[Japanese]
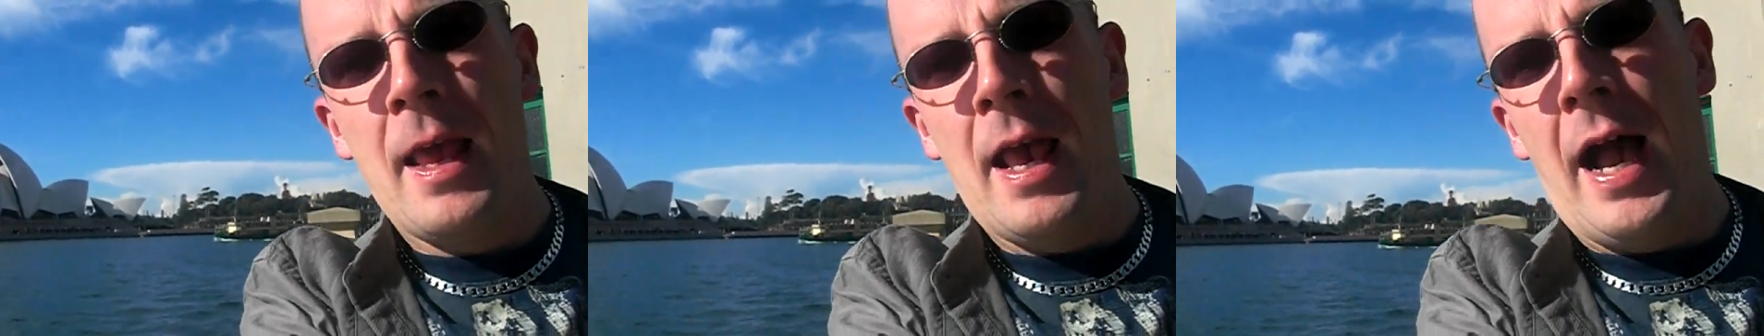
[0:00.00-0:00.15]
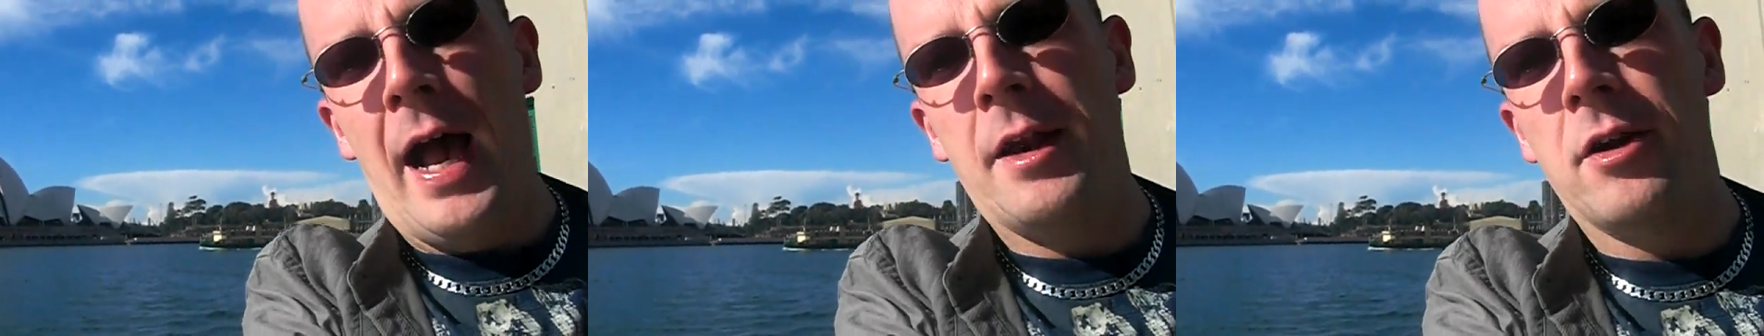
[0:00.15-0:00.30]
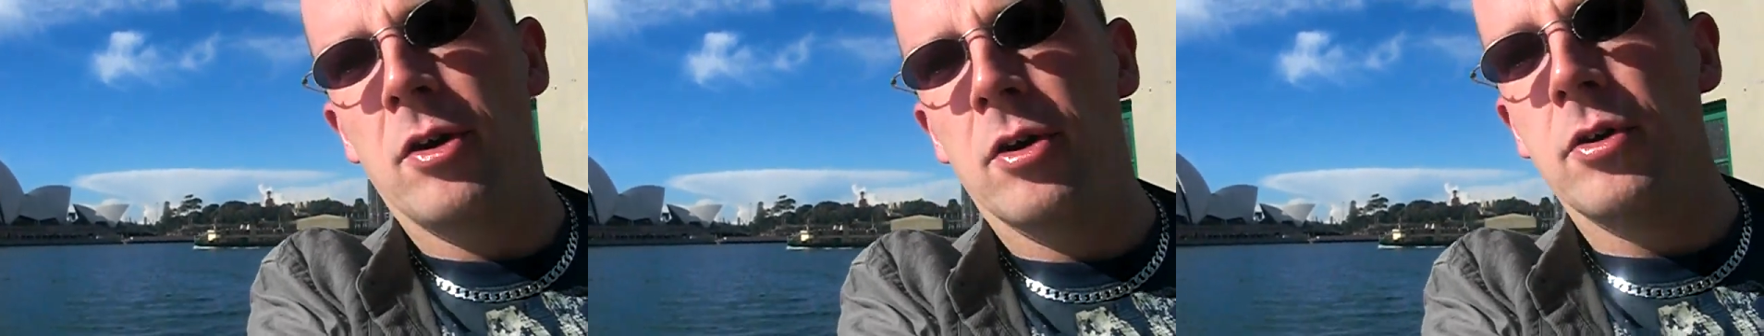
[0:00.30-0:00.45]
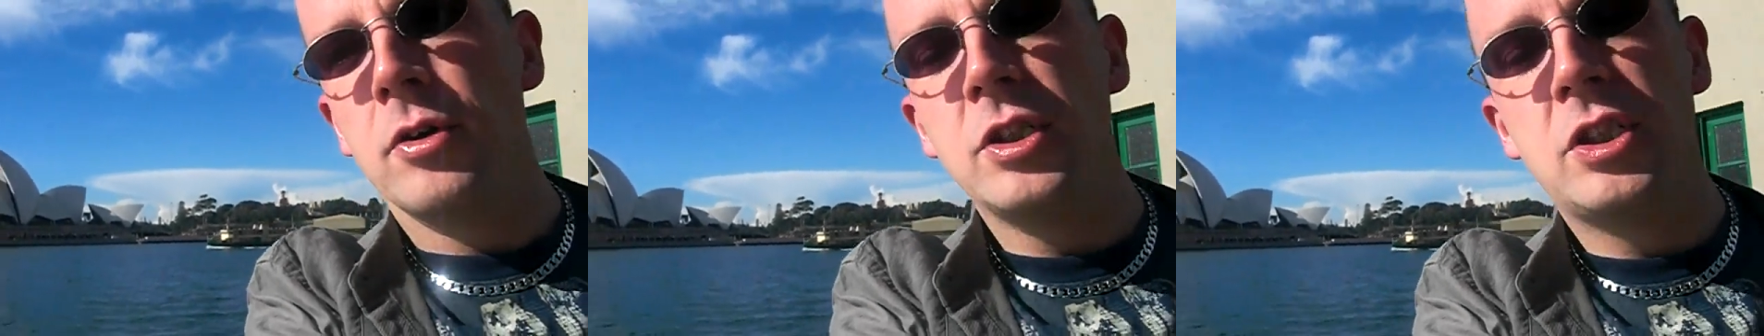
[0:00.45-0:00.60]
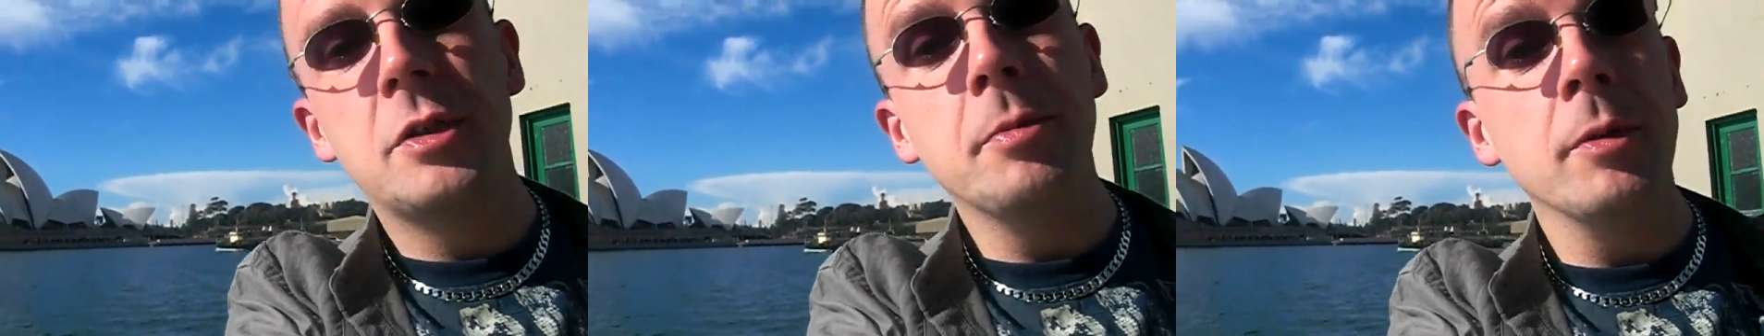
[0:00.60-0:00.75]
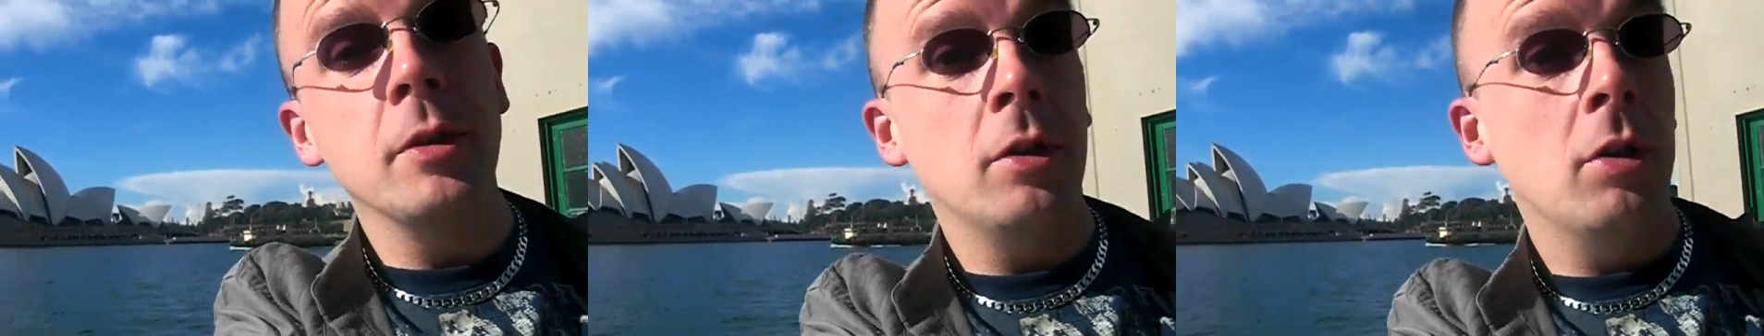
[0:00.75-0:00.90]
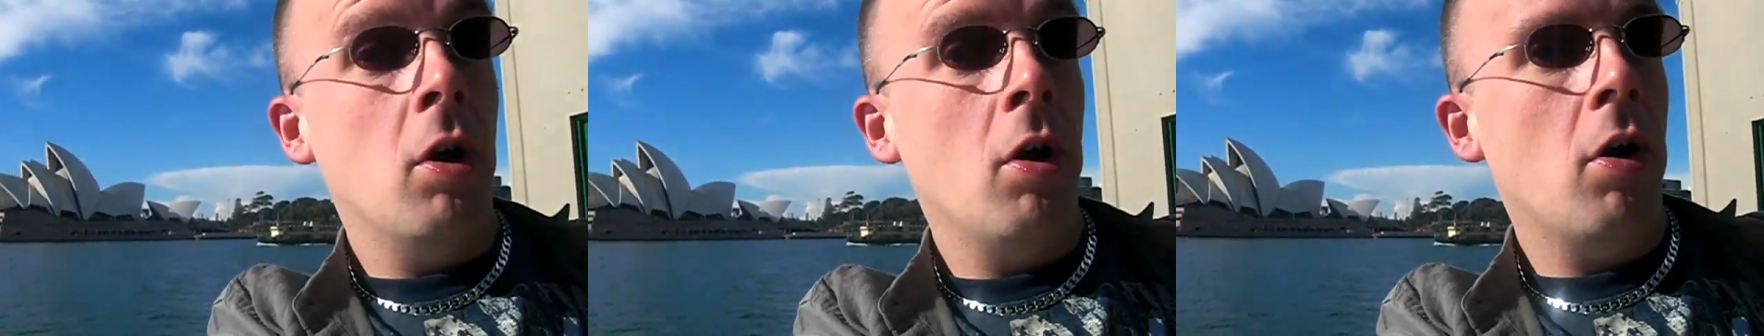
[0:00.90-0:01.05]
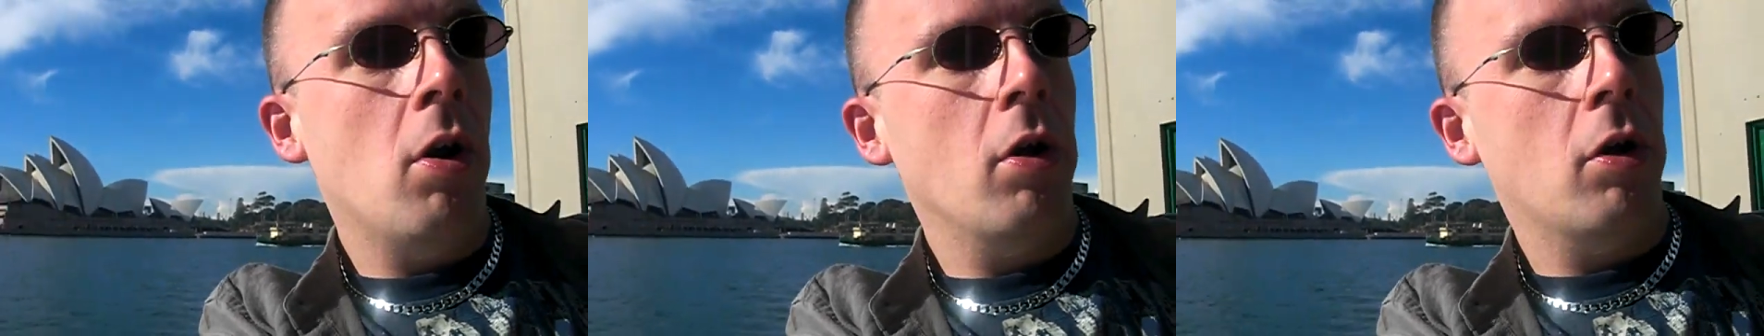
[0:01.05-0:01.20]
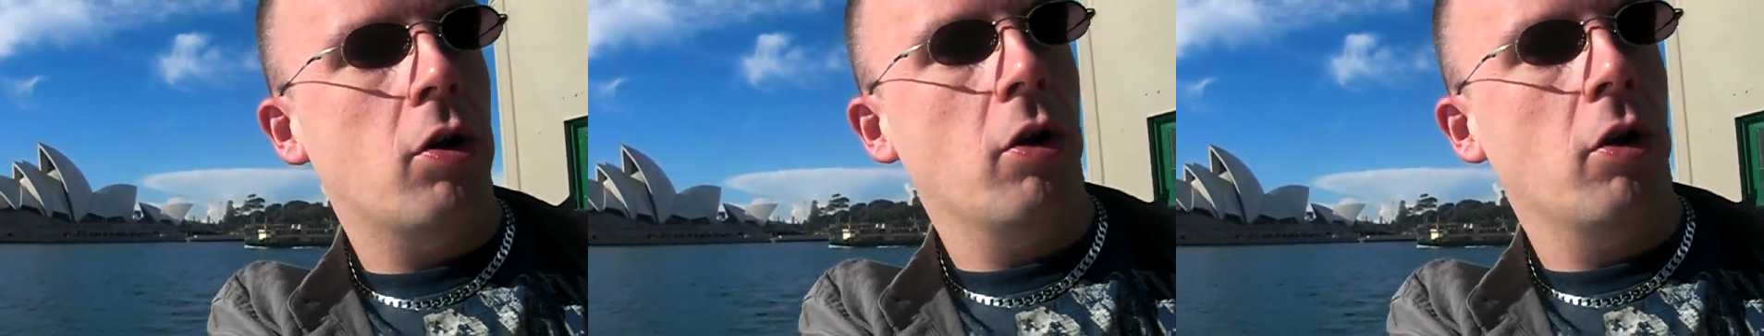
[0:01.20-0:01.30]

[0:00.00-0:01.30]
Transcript: あのこの自分の